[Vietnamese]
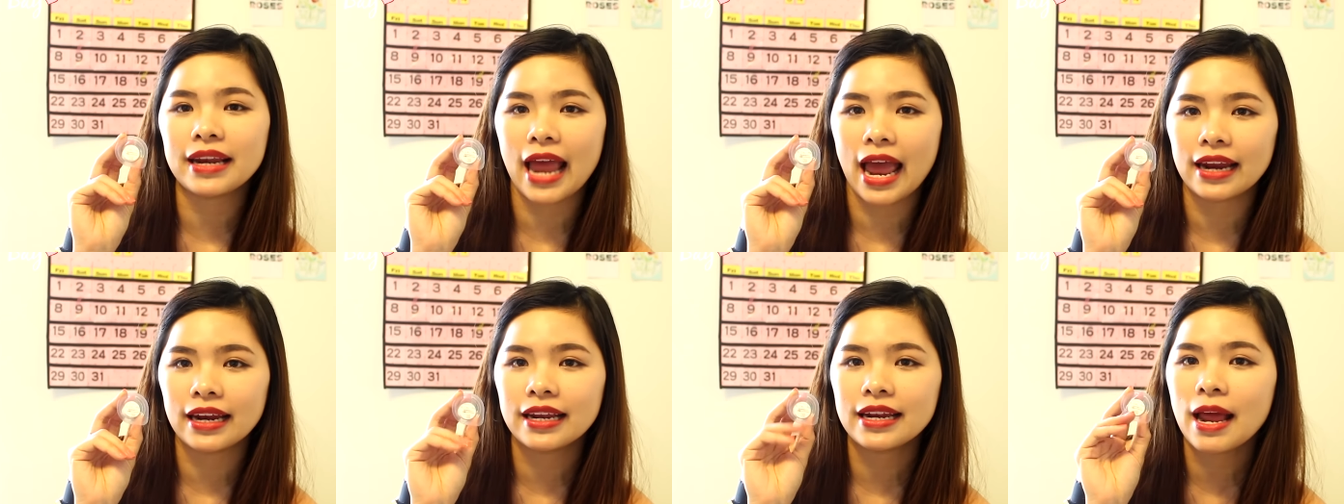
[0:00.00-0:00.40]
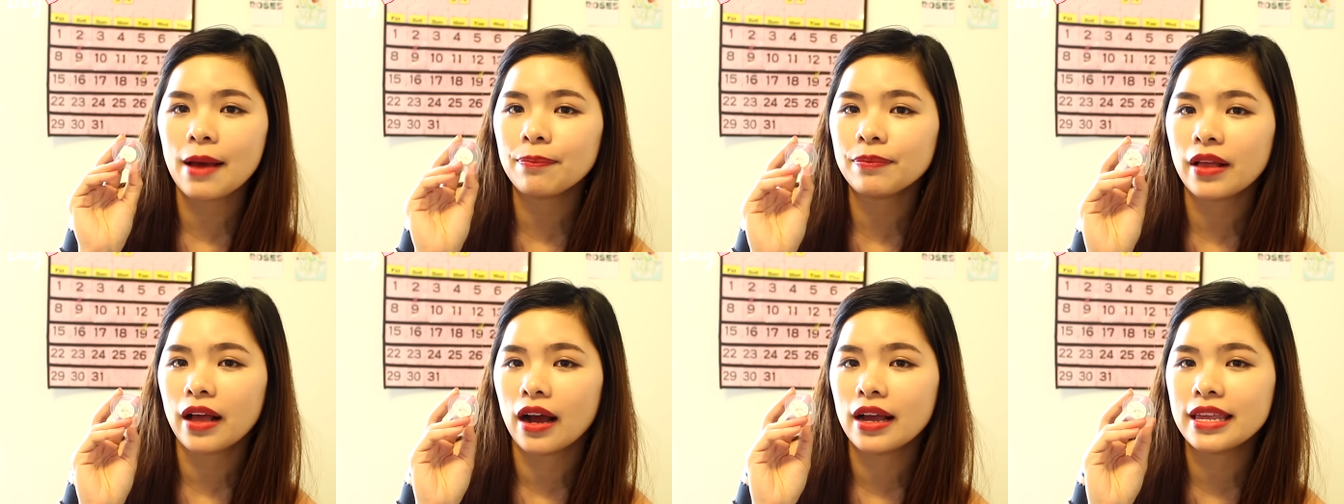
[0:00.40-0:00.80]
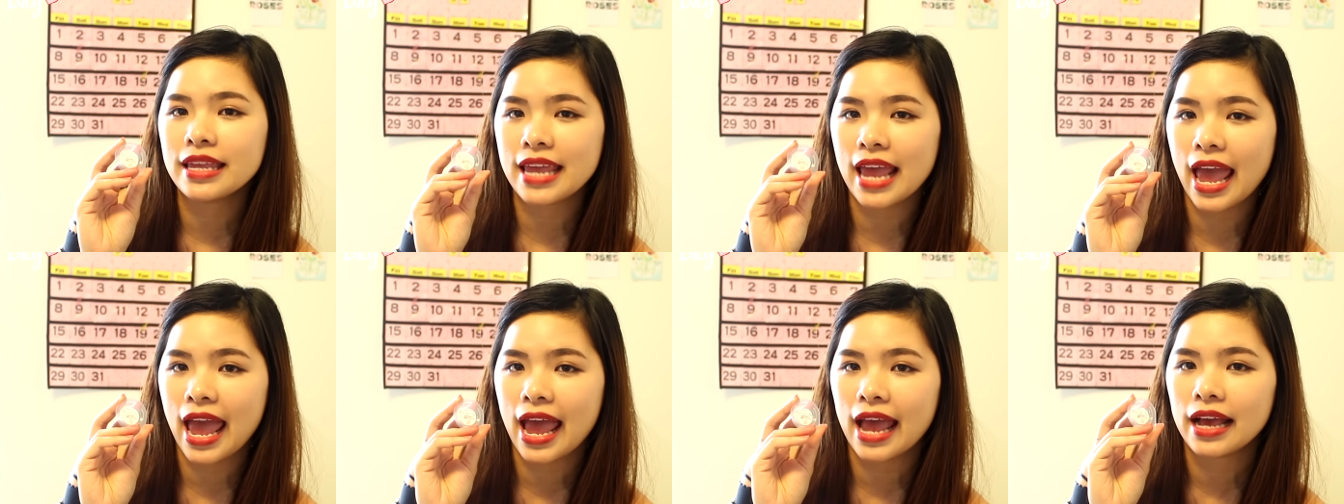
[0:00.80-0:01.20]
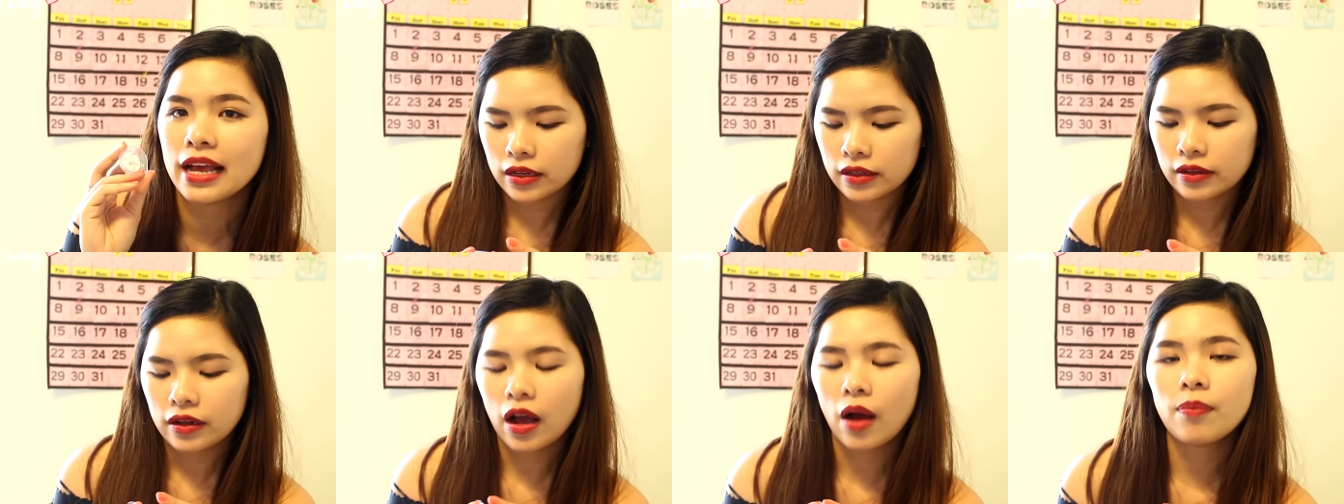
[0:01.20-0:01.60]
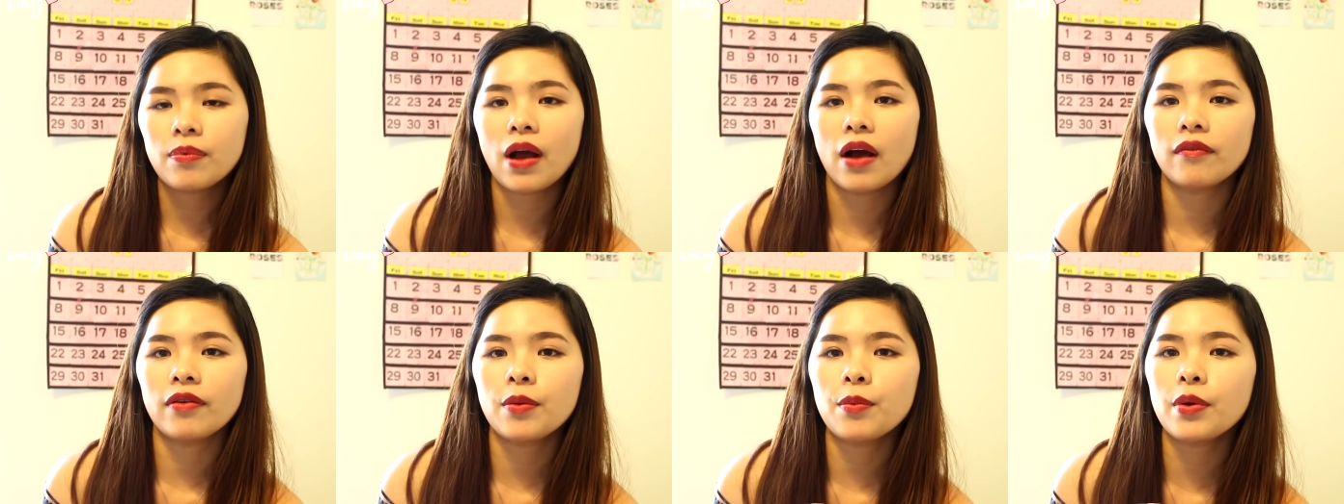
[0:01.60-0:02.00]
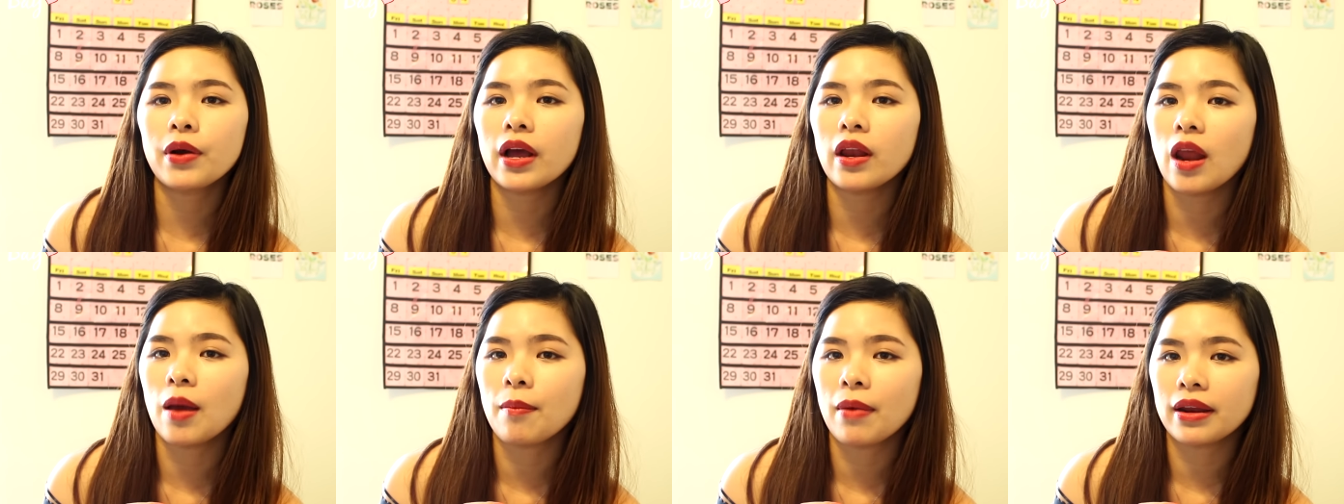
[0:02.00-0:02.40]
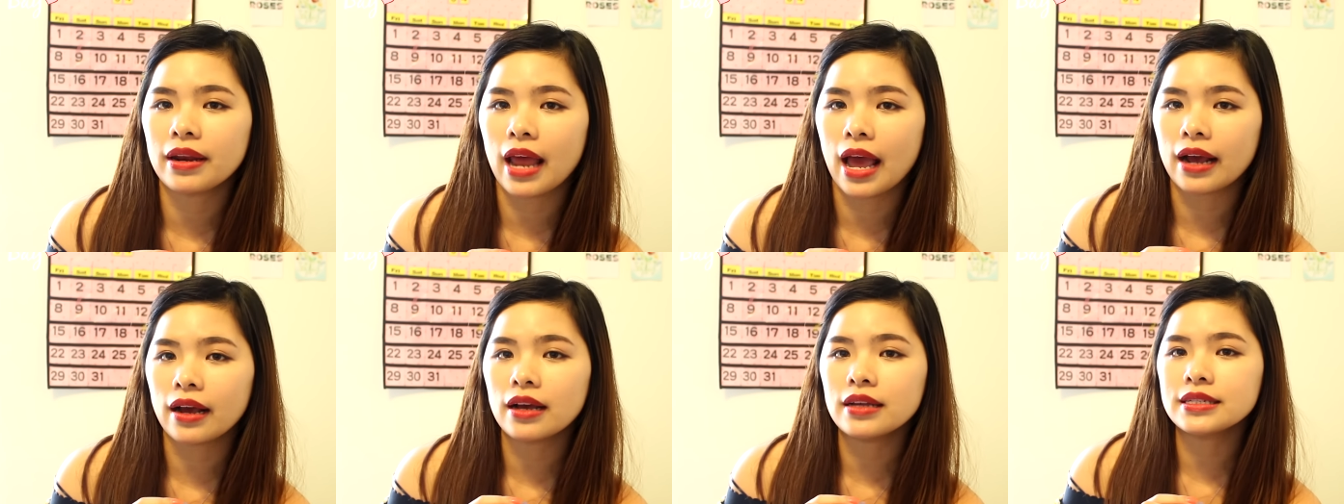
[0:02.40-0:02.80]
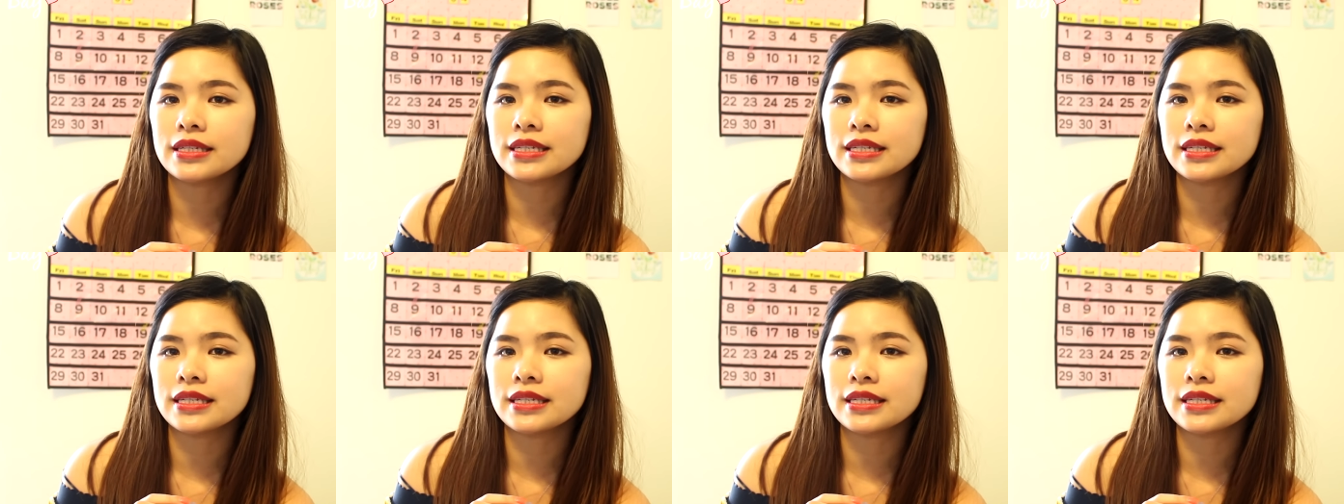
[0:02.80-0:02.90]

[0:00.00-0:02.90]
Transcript: nạ để đắp ở nhà không cần phải một cái loại mặt nạ có